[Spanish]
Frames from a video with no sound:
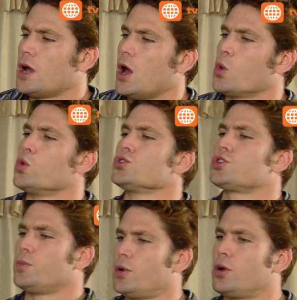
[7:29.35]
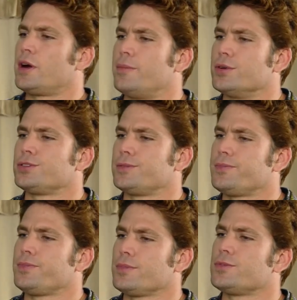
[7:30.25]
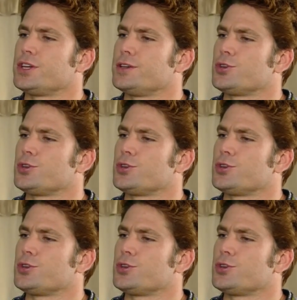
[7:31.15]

Augusto Polo Campos. Sí,